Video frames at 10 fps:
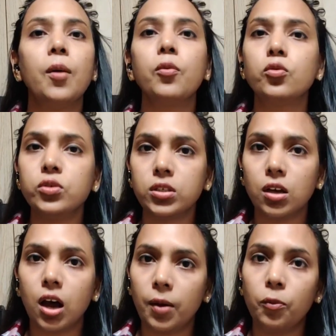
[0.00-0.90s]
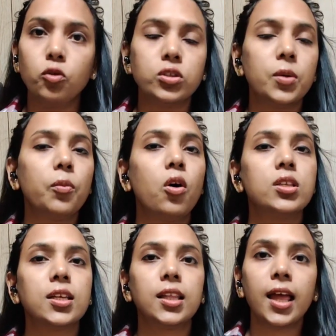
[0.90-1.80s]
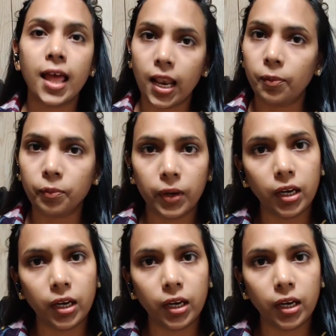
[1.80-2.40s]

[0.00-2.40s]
आप उन आपको उनसे बहुत ज़्यादा हेल्प